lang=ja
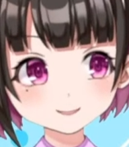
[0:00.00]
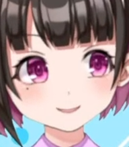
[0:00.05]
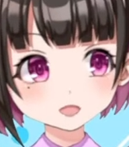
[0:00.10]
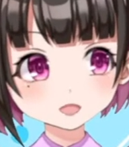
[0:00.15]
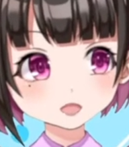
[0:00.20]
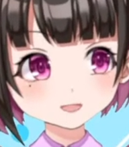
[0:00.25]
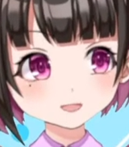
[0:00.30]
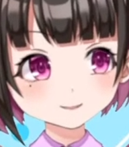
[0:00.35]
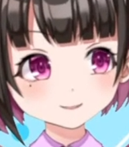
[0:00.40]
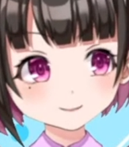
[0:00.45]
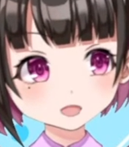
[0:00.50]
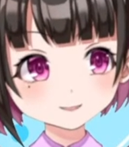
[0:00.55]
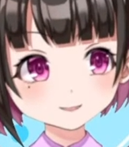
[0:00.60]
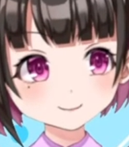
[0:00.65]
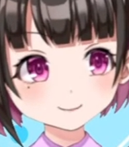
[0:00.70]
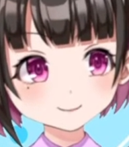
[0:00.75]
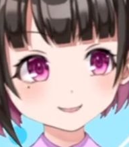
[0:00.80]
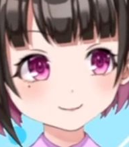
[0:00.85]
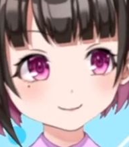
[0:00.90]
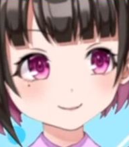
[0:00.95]
せるために
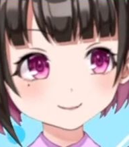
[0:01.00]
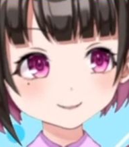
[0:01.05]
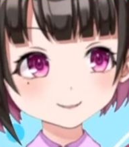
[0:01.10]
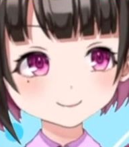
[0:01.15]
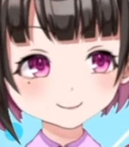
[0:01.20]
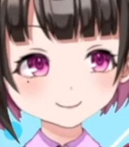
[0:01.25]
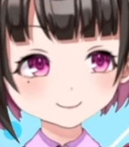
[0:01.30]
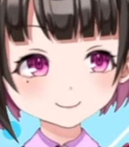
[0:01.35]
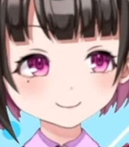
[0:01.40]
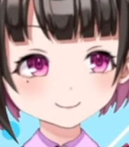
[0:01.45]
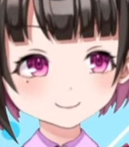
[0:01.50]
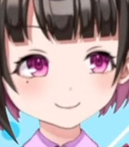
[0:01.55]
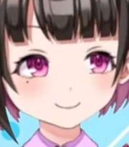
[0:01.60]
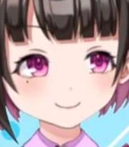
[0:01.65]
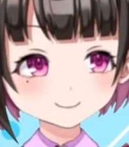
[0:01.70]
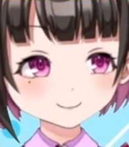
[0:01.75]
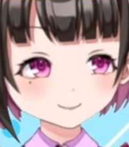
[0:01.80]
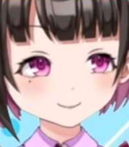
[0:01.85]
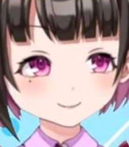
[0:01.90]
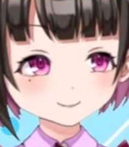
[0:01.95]
浦和に戻ってきた
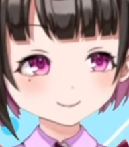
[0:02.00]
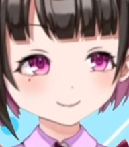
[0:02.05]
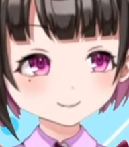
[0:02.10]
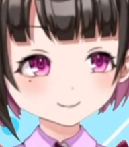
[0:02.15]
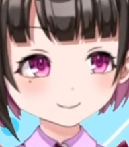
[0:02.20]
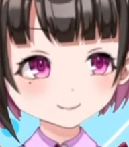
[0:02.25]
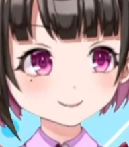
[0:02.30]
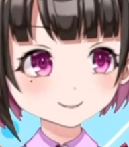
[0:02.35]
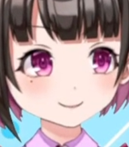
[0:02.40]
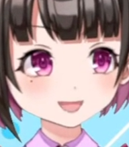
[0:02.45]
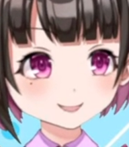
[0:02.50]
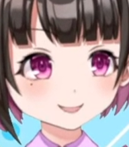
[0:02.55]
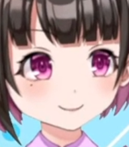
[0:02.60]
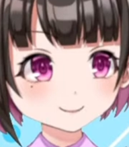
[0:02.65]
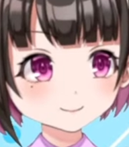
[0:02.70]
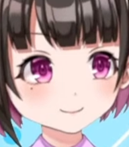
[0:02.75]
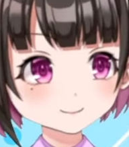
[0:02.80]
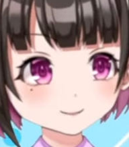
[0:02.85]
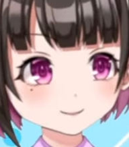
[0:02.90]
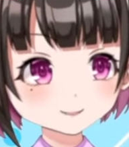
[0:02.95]
みたいなのが
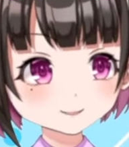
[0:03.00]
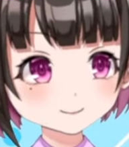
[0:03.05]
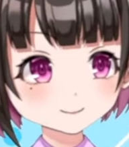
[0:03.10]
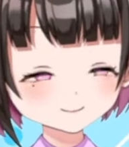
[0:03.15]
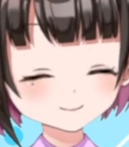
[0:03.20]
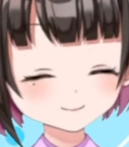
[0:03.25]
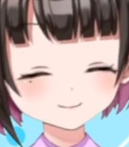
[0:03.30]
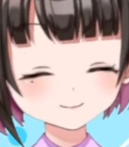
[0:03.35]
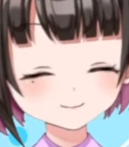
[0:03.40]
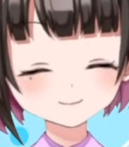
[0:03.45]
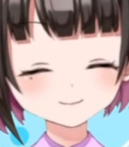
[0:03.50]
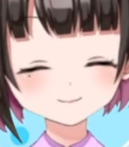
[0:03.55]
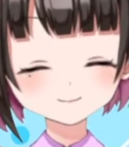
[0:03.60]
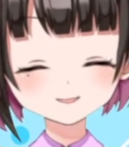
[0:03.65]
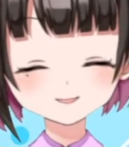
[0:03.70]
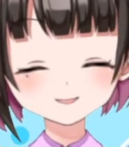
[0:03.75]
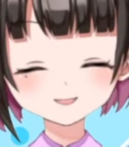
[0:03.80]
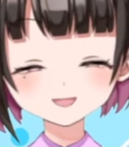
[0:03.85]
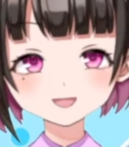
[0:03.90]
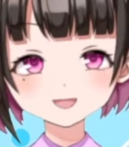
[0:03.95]
もう、なんか、